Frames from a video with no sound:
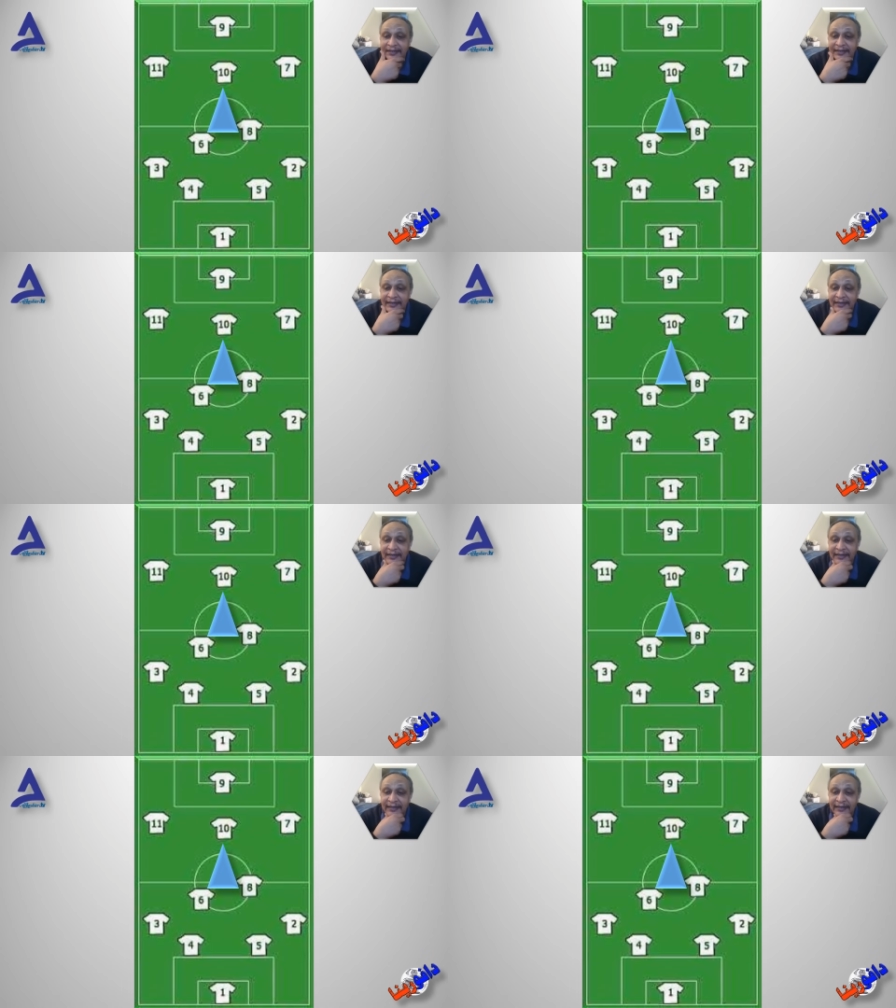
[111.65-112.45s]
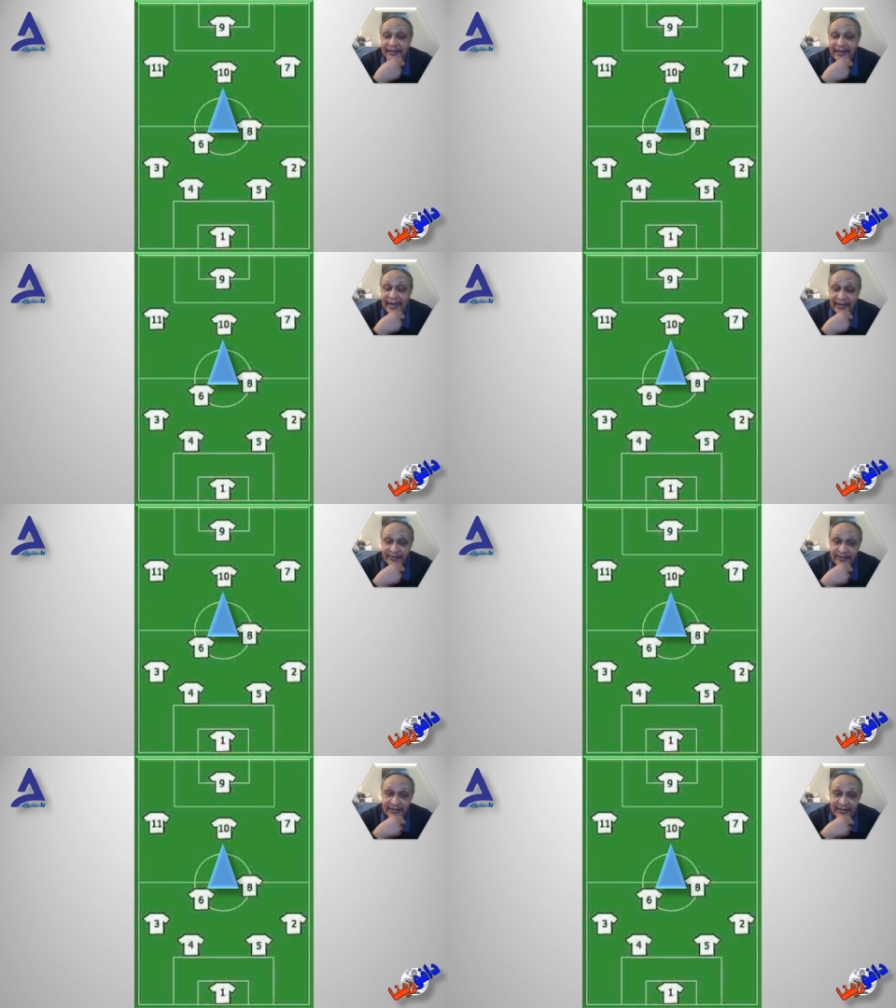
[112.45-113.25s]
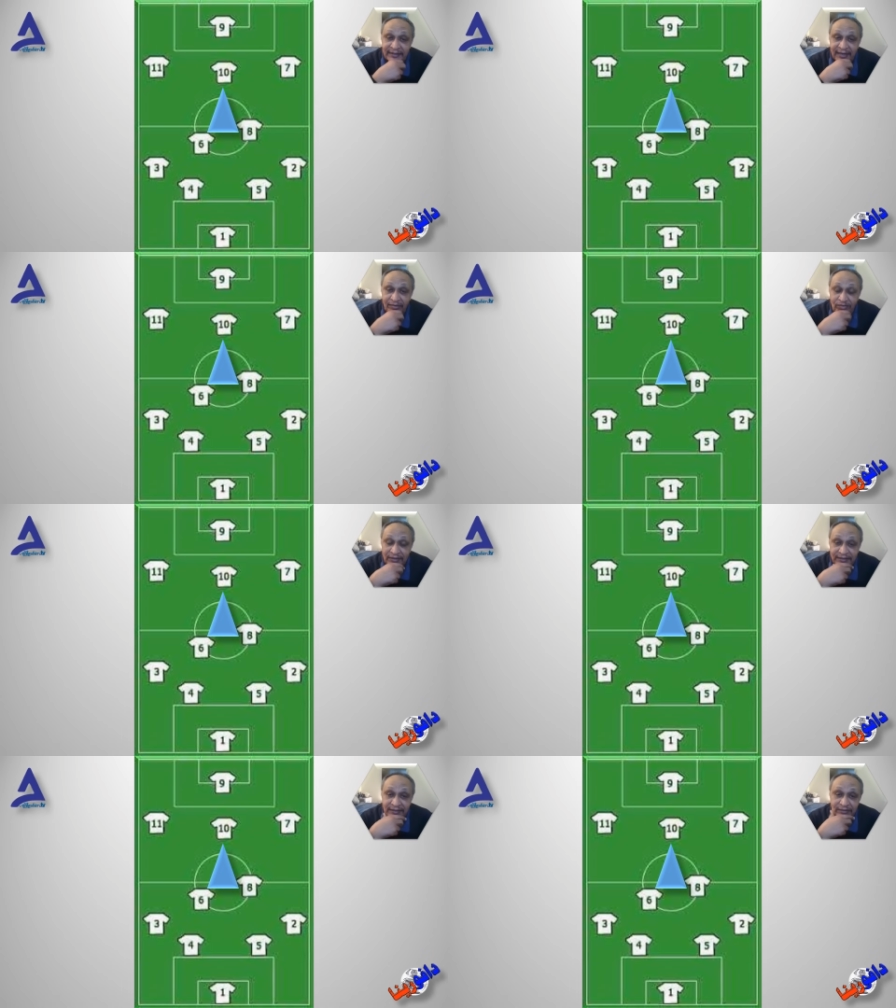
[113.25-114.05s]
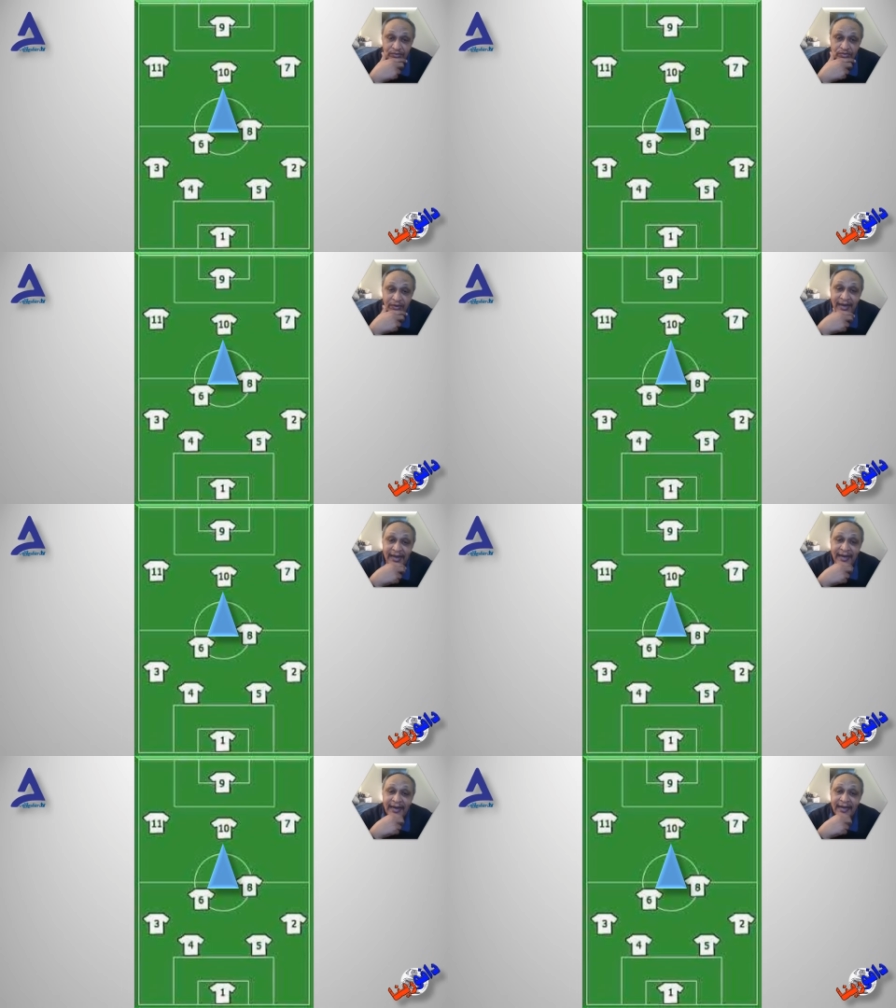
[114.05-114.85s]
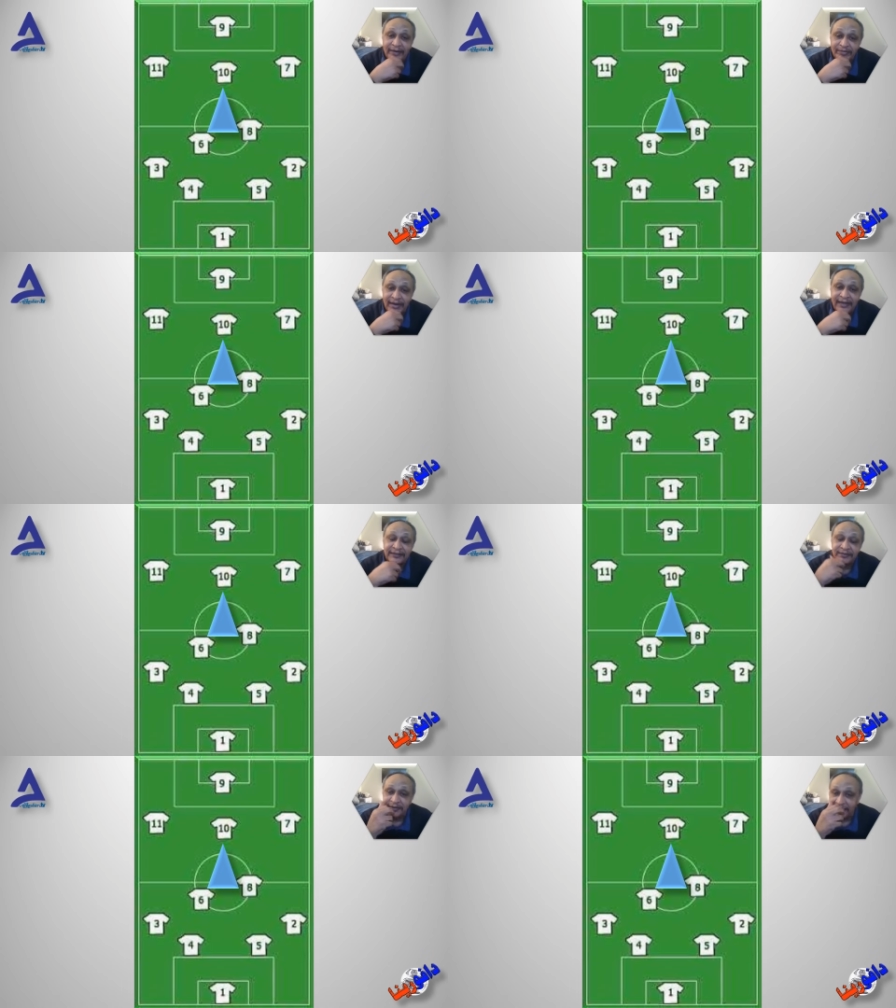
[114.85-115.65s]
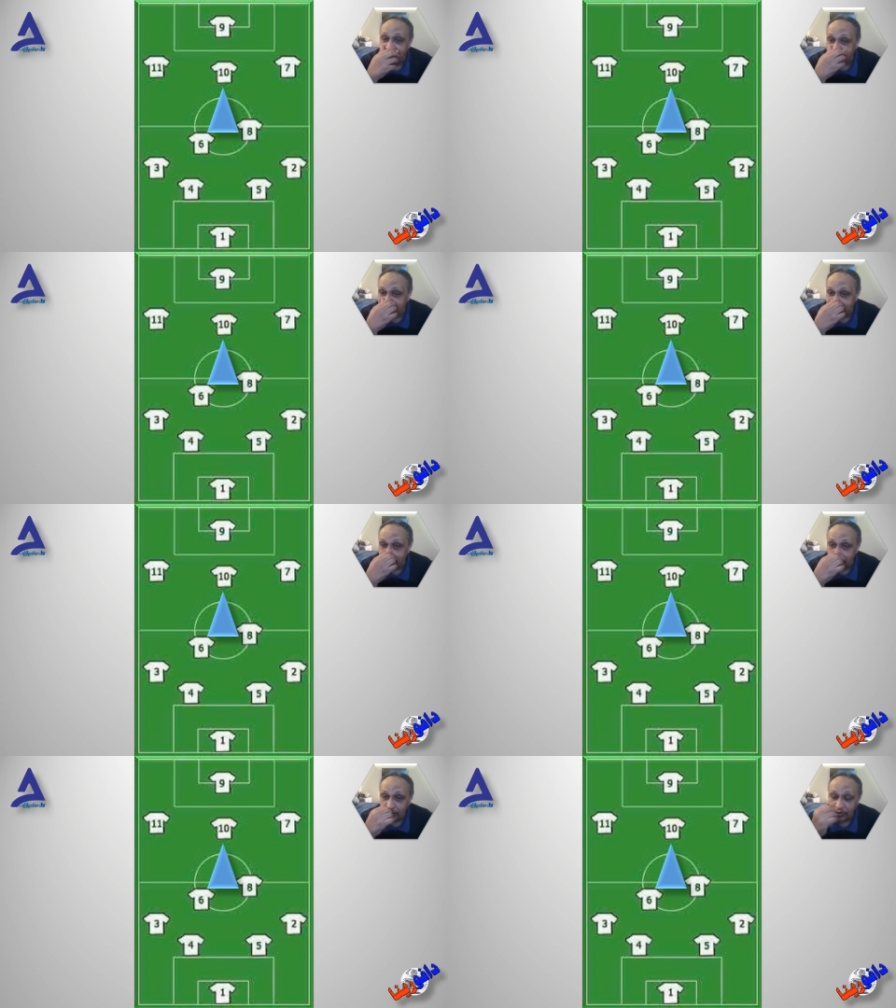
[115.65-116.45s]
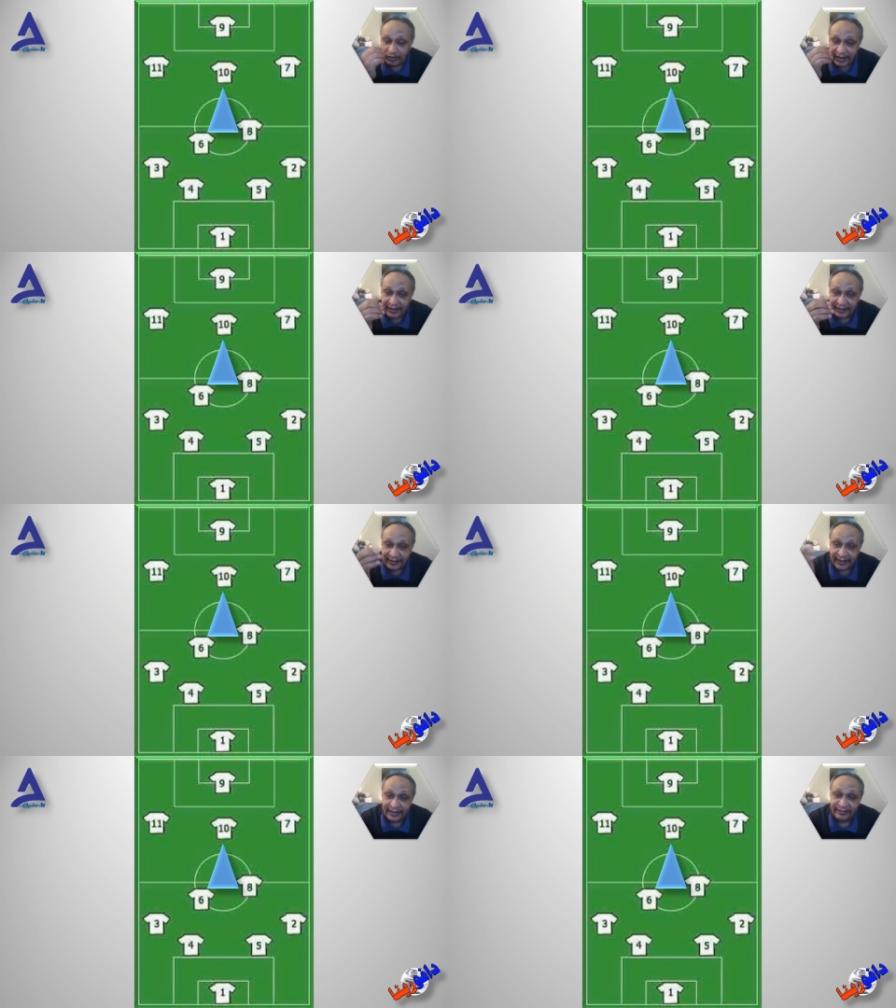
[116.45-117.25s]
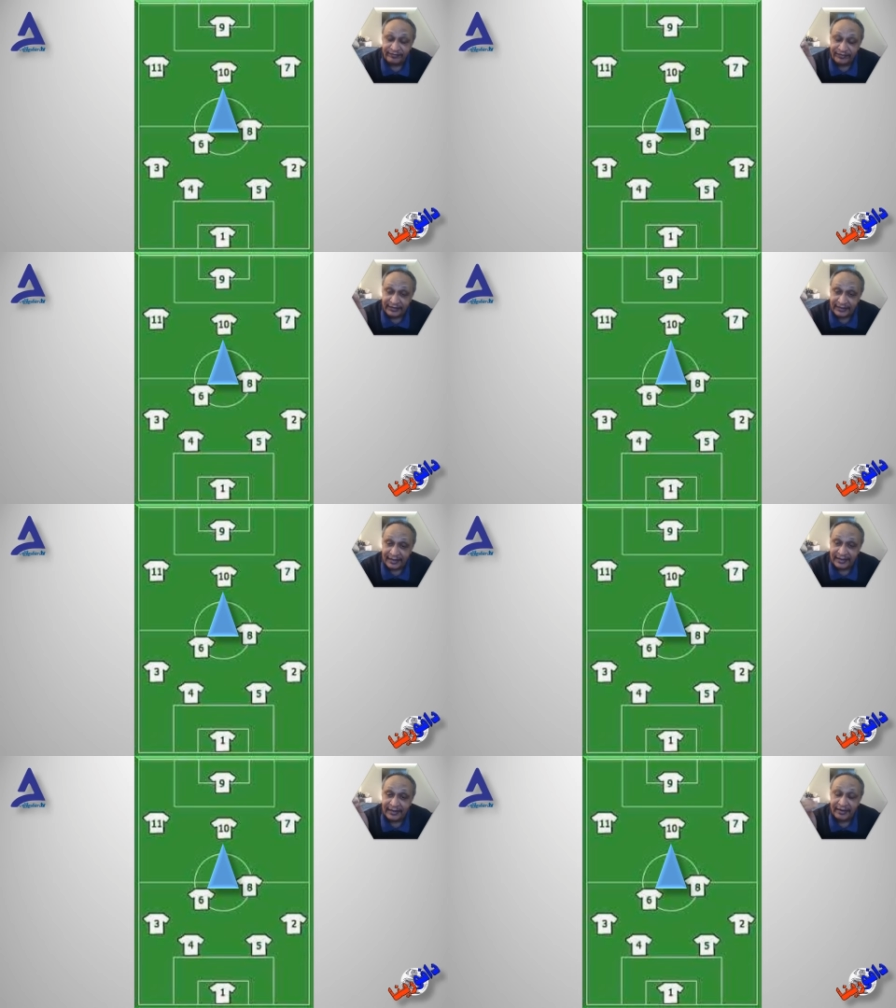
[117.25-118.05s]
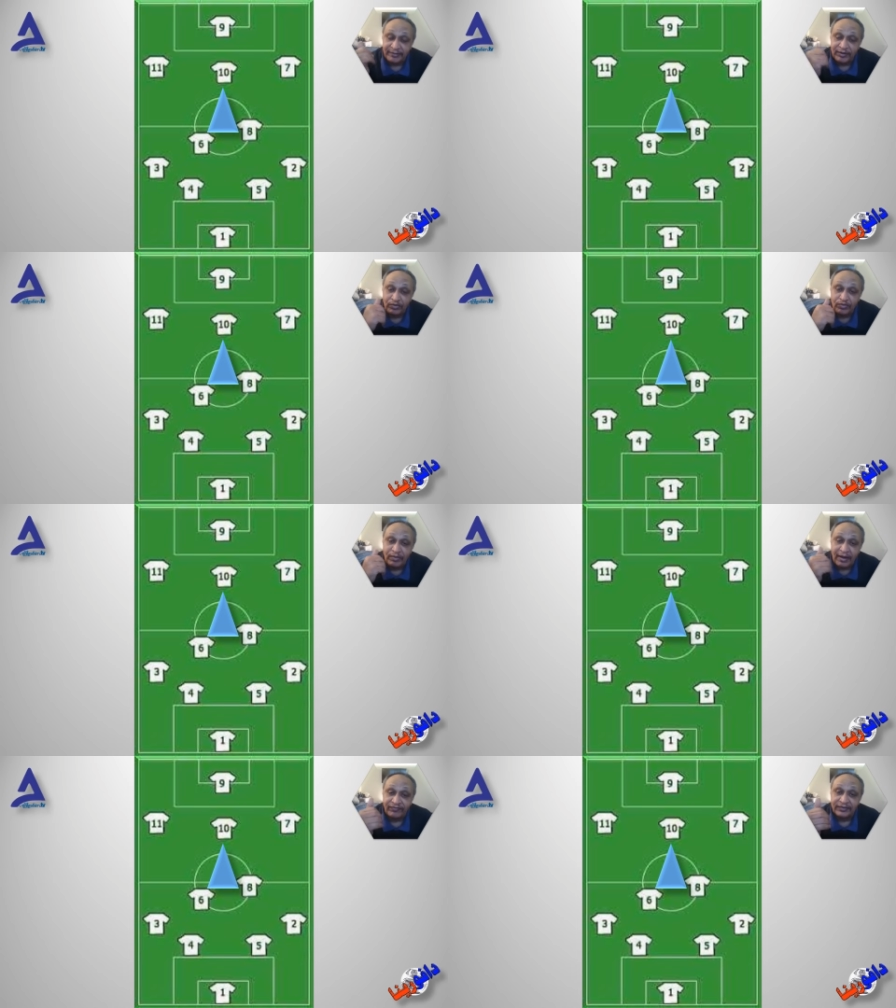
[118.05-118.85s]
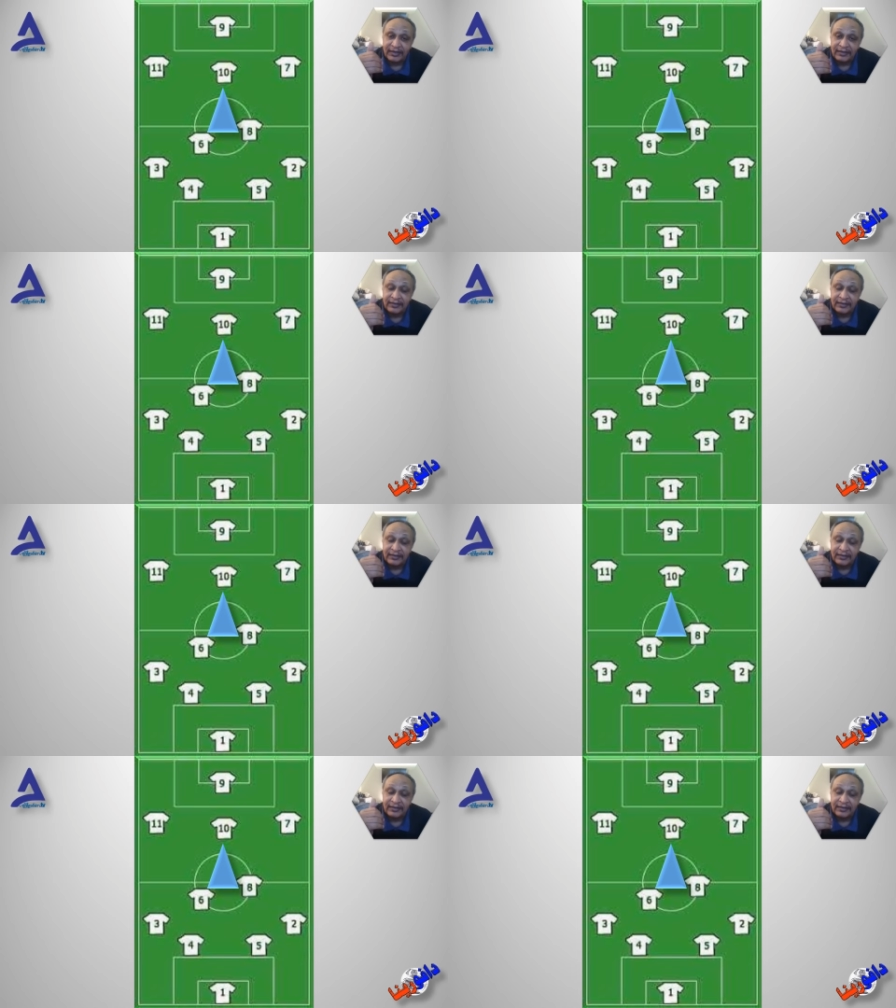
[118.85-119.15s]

آه، لاعبي الوسط والبعض بيرى أنه هنالك في الدكة من هم أفضل